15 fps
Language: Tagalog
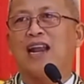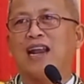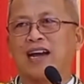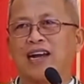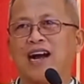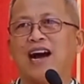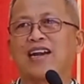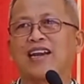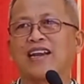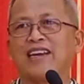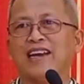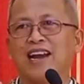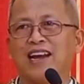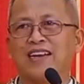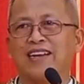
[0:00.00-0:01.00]
Alagari
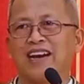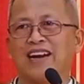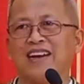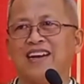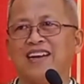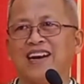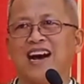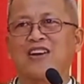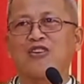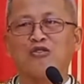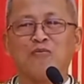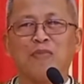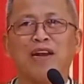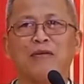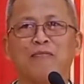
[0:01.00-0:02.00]
na lang na.
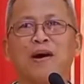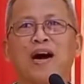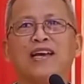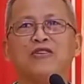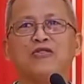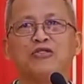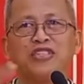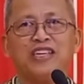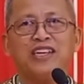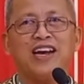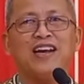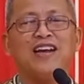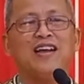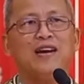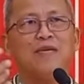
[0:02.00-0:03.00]
Haron malipayon
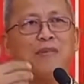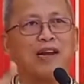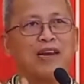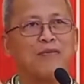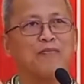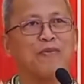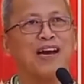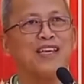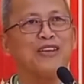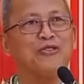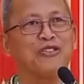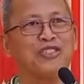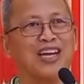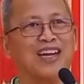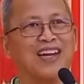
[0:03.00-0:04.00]
siya,
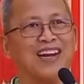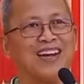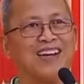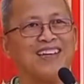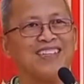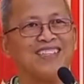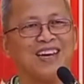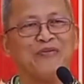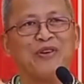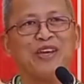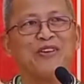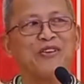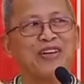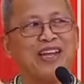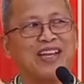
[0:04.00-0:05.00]
malipayon sad ka. Nya
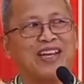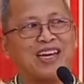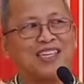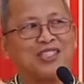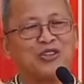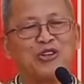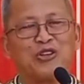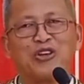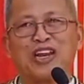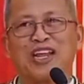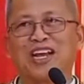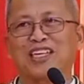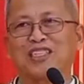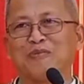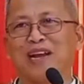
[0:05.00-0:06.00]
moingon din ka, sunod
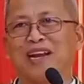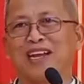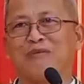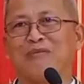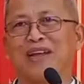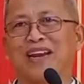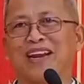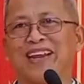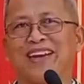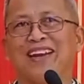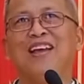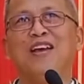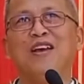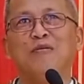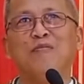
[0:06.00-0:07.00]
din ka mahal nga
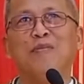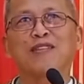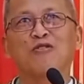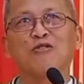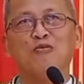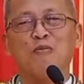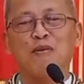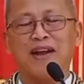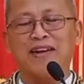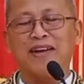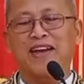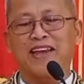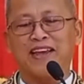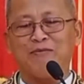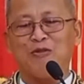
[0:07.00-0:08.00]
birhen,
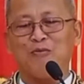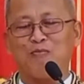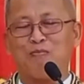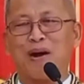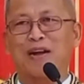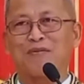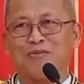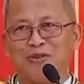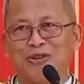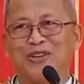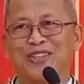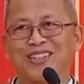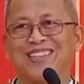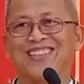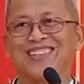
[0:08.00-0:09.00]
matuman ang imong
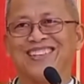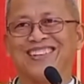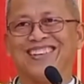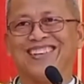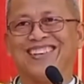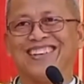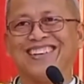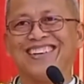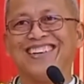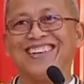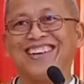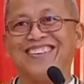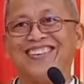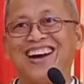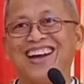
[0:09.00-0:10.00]
pagbuot.
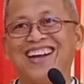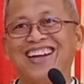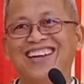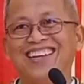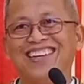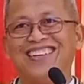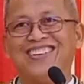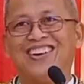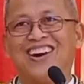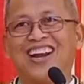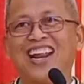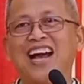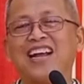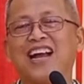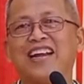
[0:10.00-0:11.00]
Ah, di ba? O,
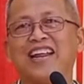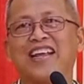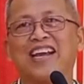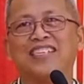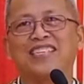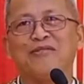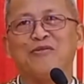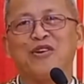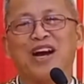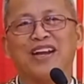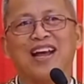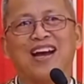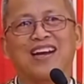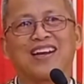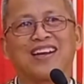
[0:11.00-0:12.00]
alaga din sa imong
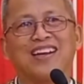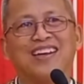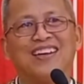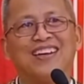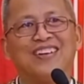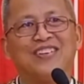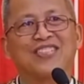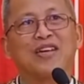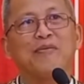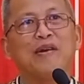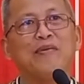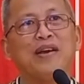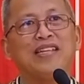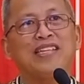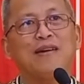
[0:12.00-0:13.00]
anak. Unsa
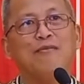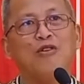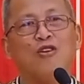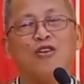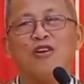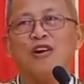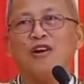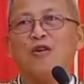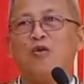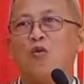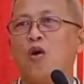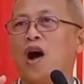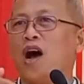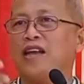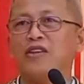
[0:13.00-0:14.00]
may mahitabo?
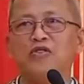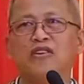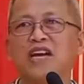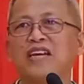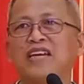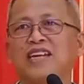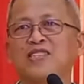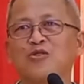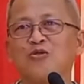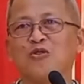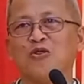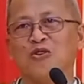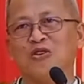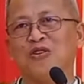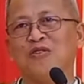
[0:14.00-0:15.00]
Wa gyud kay
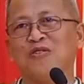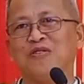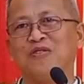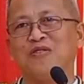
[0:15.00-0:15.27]
kasuko